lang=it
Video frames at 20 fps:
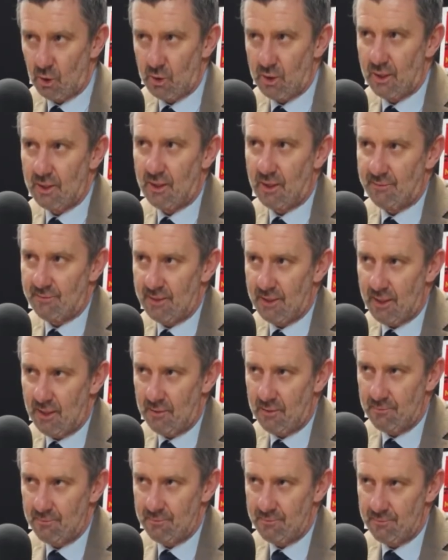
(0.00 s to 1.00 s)
di andare
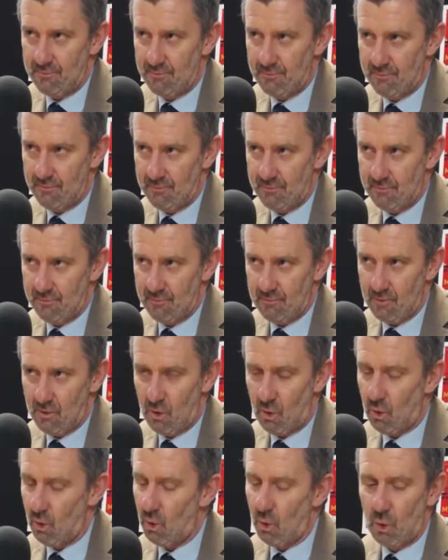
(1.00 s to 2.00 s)
via
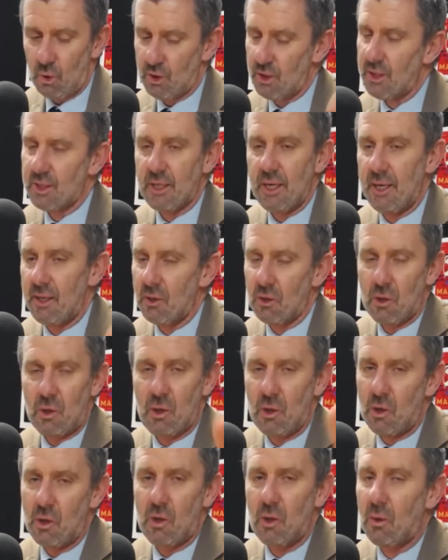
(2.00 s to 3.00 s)
o si
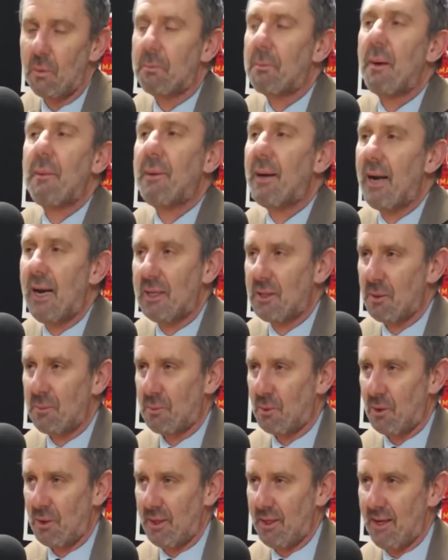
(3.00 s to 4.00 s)
sentono preparati
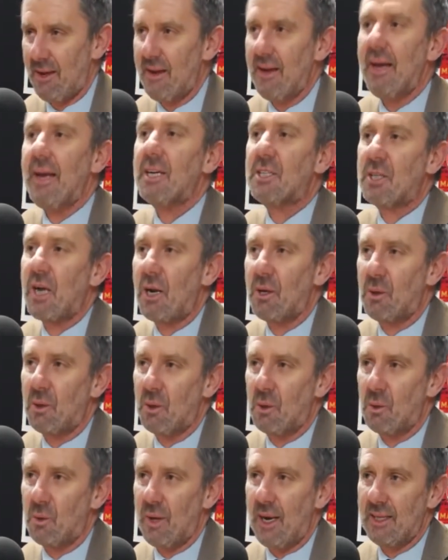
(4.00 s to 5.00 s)
poi e, e
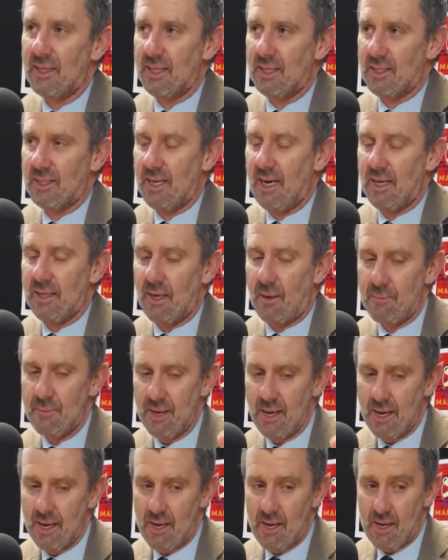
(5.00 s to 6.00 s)
scelgono un'altra strada.
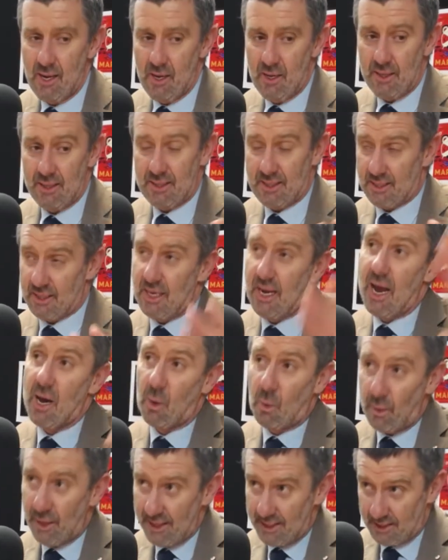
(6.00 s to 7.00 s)
Se è
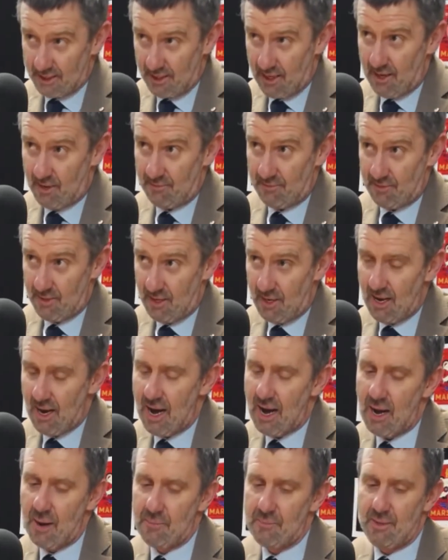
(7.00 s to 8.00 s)
questa
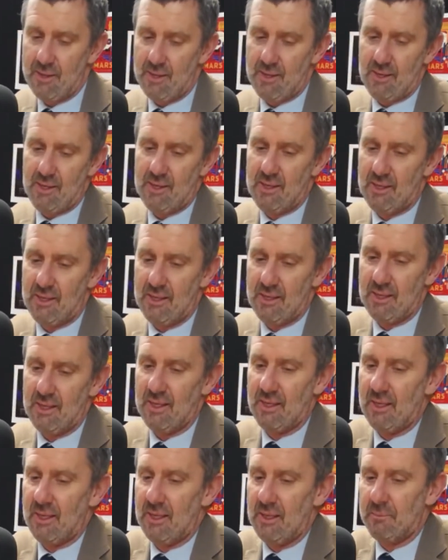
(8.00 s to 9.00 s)
la,
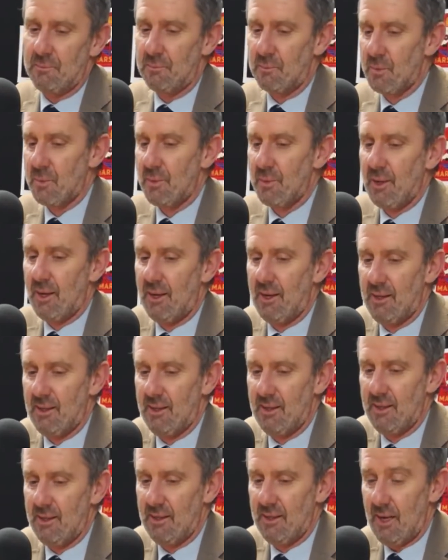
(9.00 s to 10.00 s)
eh,
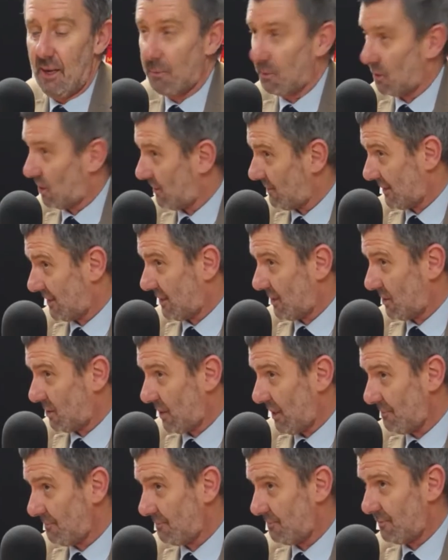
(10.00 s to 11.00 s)
eh, la,
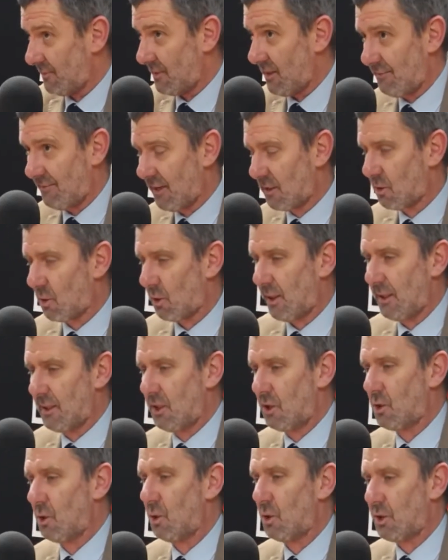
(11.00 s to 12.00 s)
motivazione del fatto che
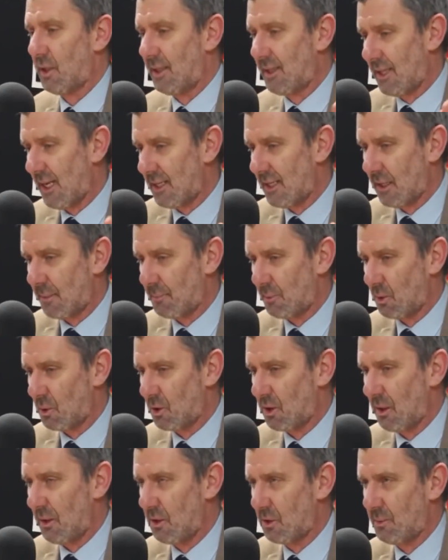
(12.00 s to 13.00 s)
ci sono 70
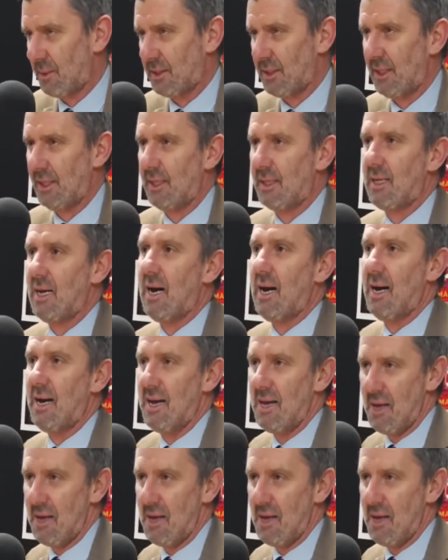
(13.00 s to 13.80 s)
posti in specialità